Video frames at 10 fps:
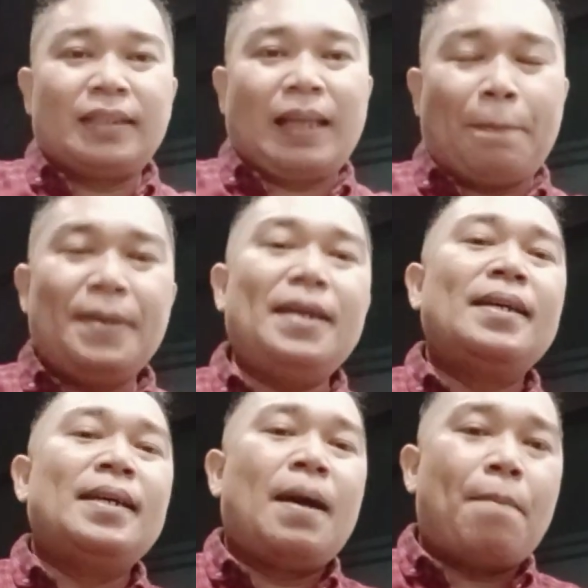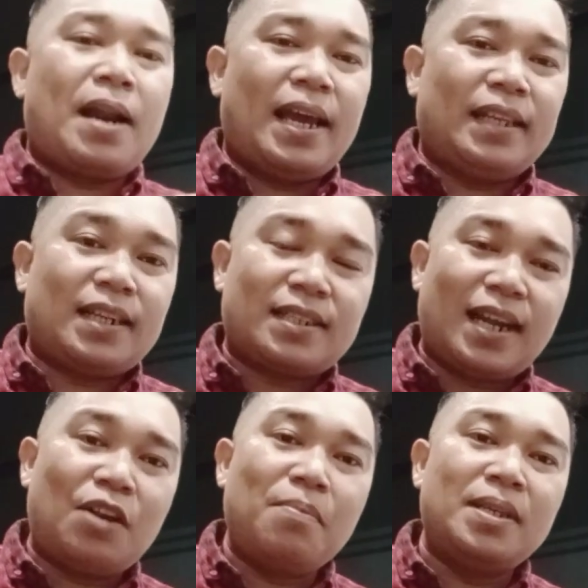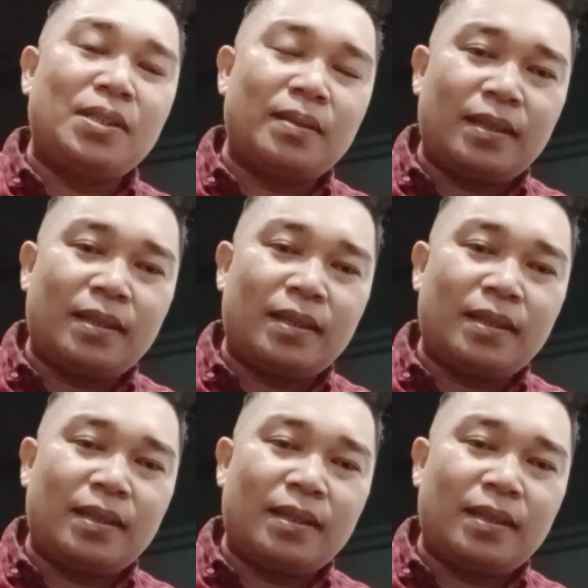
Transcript: Tetapi para hater selalu men,